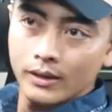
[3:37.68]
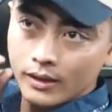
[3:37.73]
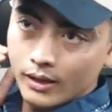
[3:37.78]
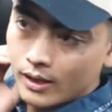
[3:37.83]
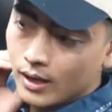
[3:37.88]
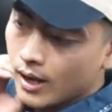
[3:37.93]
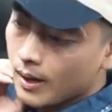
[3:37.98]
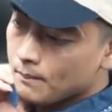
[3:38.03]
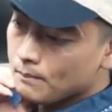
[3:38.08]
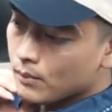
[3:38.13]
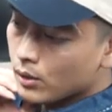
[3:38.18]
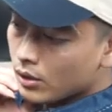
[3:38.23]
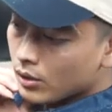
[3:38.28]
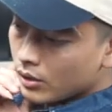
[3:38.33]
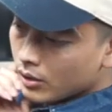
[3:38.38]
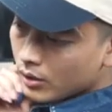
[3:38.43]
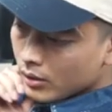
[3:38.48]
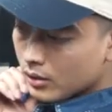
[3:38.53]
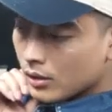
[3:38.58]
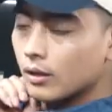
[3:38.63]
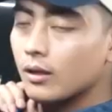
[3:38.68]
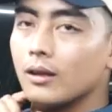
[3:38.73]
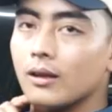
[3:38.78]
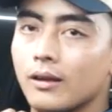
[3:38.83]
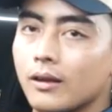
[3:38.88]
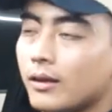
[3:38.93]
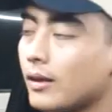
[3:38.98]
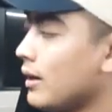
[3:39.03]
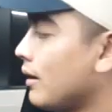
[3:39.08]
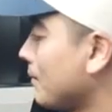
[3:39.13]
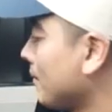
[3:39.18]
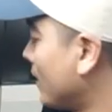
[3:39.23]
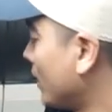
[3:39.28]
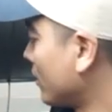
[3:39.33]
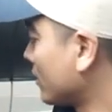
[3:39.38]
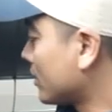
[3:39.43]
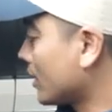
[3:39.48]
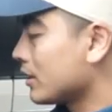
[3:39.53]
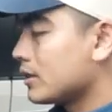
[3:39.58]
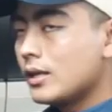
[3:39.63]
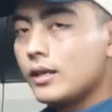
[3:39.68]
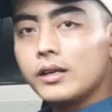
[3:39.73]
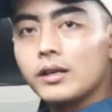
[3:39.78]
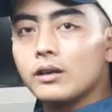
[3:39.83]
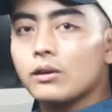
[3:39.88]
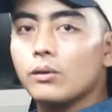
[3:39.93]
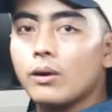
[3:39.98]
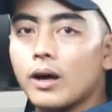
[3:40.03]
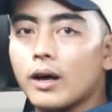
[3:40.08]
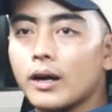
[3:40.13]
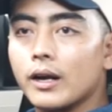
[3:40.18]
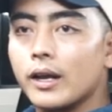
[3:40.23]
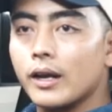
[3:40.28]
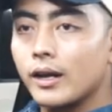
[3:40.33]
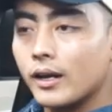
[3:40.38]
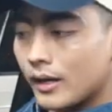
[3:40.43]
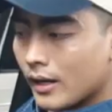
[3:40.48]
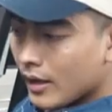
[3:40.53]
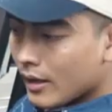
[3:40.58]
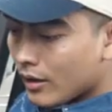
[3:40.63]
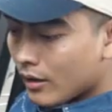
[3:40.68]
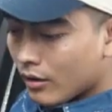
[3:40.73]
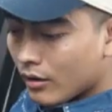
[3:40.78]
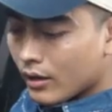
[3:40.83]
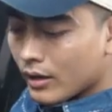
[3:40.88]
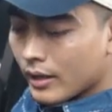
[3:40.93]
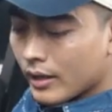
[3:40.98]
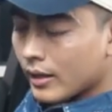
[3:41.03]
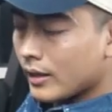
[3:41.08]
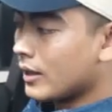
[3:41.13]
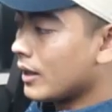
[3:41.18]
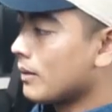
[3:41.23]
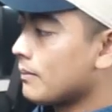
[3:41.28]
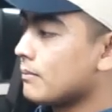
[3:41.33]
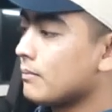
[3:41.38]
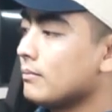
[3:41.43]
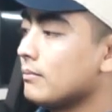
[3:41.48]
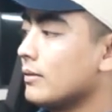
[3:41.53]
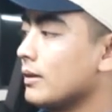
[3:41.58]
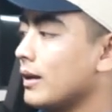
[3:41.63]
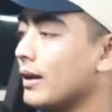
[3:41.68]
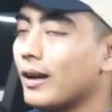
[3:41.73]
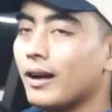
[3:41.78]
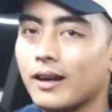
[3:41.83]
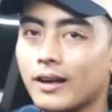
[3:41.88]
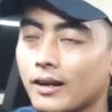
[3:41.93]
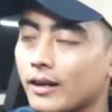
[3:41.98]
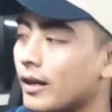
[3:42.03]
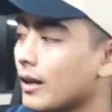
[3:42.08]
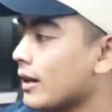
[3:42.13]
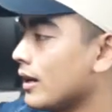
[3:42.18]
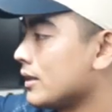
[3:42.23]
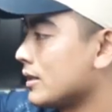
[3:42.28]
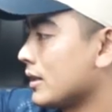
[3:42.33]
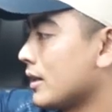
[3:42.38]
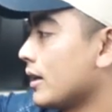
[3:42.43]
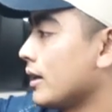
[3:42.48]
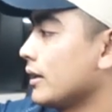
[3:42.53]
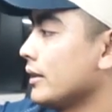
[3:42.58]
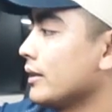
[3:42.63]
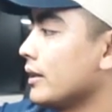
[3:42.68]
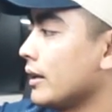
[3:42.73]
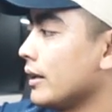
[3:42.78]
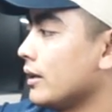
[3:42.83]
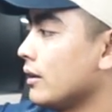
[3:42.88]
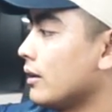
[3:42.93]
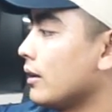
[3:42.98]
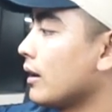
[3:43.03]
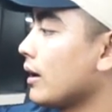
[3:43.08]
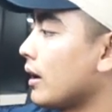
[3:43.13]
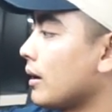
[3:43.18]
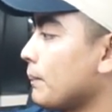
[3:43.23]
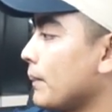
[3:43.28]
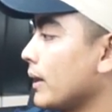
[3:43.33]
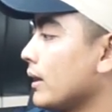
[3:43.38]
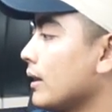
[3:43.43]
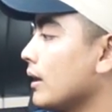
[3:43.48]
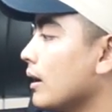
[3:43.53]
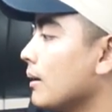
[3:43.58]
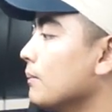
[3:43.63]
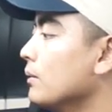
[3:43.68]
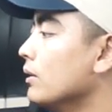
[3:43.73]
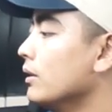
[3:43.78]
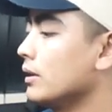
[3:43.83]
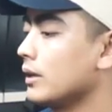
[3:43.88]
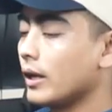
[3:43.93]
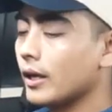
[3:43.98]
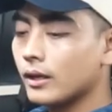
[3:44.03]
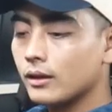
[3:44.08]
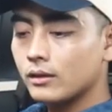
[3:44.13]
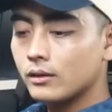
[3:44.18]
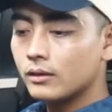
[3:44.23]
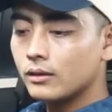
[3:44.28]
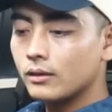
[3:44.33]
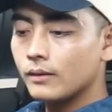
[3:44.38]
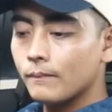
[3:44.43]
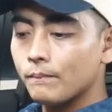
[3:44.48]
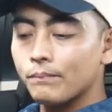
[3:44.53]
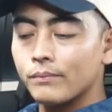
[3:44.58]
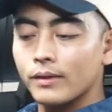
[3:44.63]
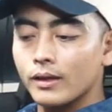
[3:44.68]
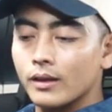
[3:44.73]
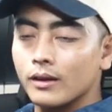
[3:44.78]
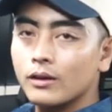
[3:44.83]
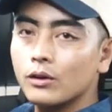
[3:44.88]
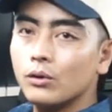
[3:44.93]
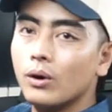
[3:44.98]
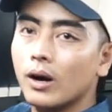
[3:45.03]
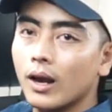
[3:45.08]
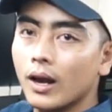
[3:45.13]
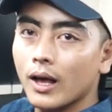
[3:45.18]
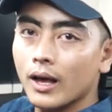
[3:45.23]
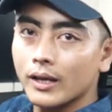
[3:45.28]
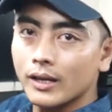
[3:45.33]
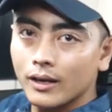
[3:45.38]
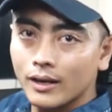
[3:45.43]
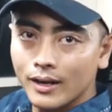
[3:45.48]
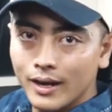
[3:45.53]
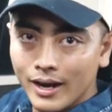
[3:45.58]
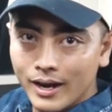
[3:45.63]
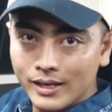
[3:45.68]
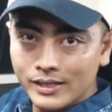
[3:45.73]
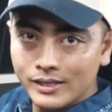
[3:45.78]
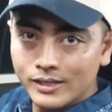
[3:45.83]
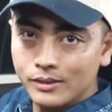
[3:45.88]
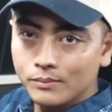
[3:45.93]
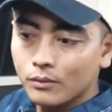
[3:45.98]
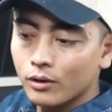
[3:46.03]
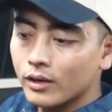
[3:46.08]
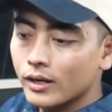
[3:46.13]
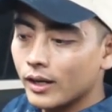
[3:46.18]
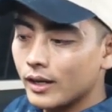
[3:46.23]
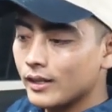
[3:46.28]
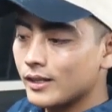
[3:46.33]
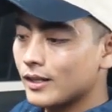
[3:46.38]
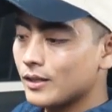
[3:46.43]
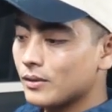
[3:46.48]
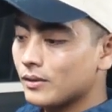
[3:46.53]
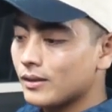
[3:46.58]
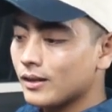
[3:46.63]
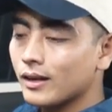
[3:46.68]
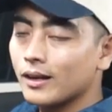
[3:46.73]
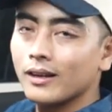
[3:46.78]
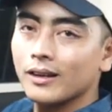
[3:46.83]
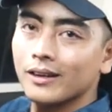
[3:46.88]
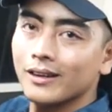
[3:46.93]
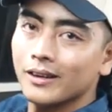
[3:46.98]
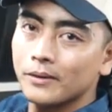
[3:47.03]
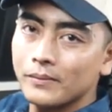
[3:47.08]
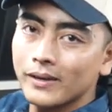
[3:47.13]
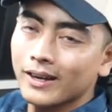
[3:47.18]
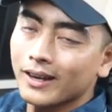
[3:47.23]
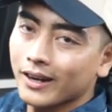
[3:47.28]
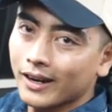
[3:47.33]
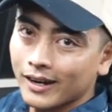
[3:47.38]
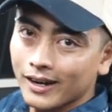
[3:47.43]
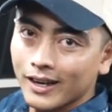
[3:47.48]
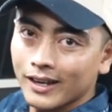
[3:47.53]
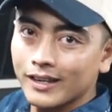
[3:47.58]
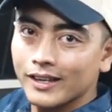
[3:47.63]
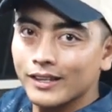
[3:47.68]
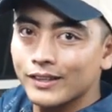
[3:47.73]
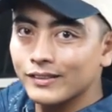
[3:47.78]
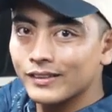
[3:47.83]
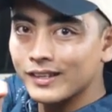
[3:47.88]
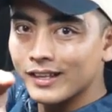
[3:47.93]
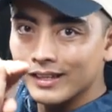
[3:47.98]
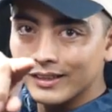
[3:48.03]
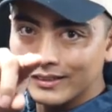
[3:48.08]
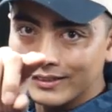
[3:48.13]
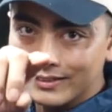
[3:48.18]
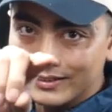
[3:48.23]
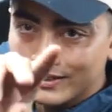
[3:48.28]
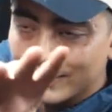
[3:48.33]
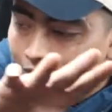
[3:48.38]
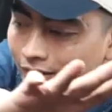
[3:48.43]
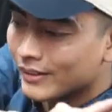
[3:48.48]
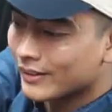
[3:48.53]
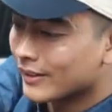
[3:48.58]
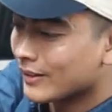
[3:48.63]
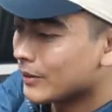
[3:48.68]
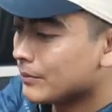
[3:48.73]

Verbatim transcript: Diablo yang baru saja dikeluarin oleh tim di Klasikal Interior karpet Diablo-nya itu dua layer guys modelnya juga lebih keren lagi tuh lihat dulu tuh